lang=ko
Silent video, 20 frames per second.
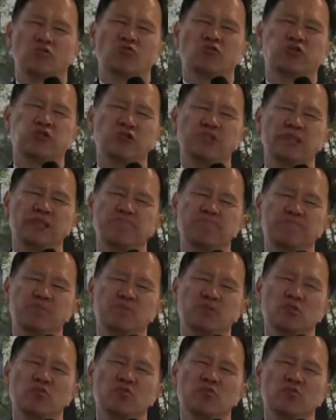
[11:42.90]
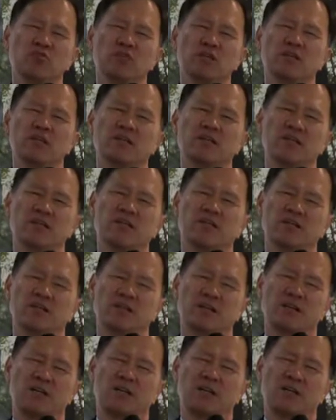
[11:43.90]
주님 우리를
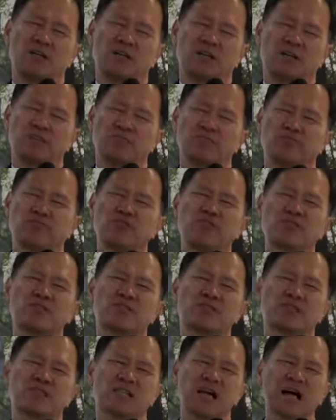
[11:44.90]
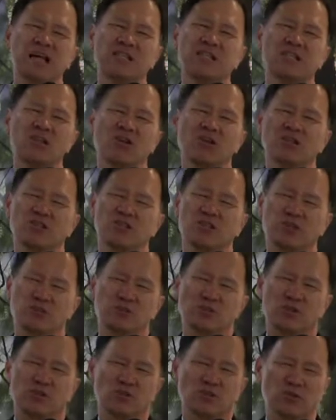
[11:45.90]
불쌍히
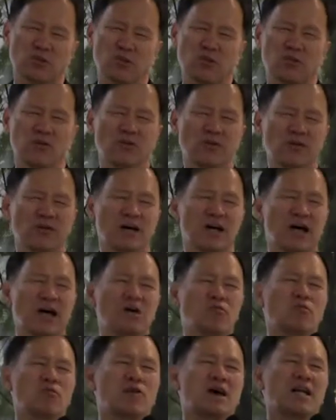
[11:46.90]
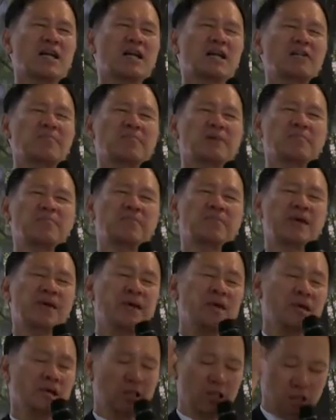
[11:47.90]
여기없어서 하고 하나님
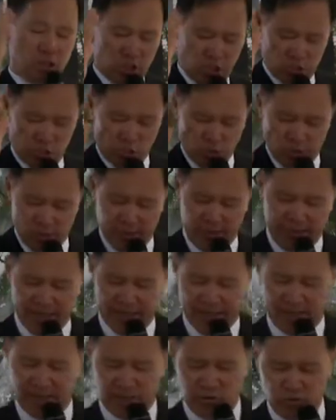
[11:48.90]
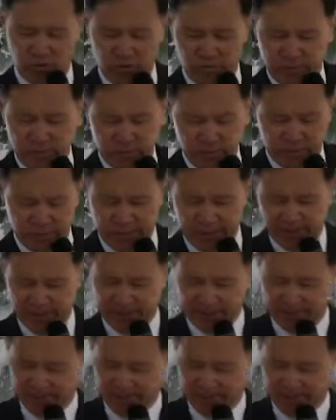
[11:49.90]
앞에 기도를 해야 될 줄 믿습니다.